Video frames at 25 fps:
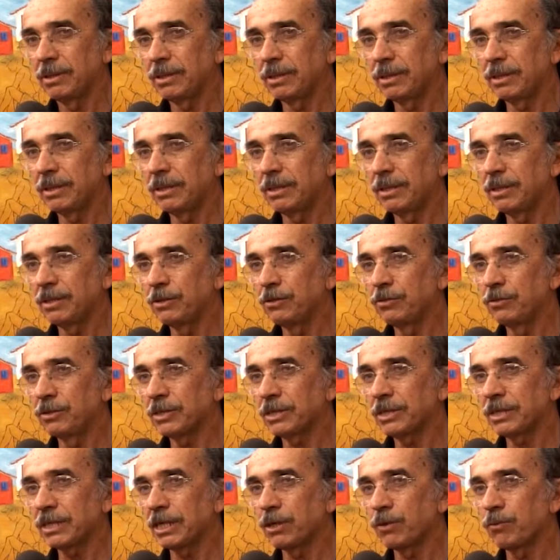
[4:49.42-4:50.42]
é, eu
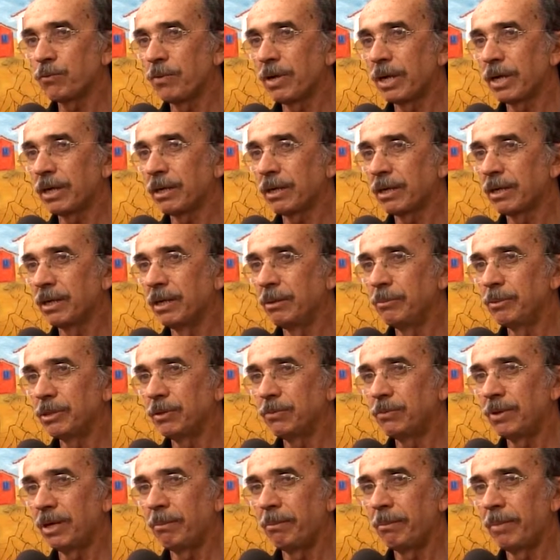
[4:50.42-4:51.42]
sair com uma
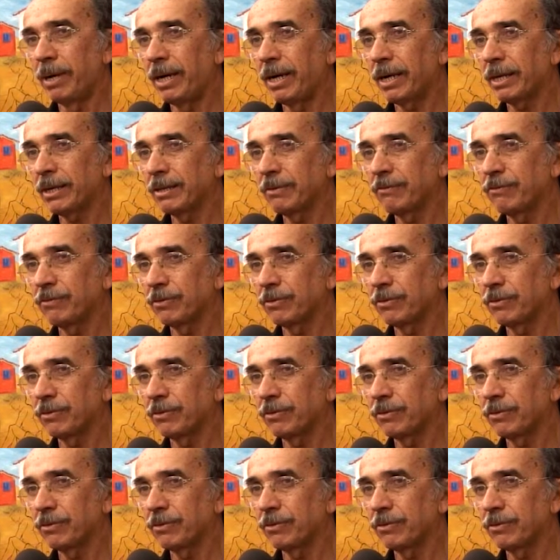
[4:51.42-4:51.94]
câmera, uma máquina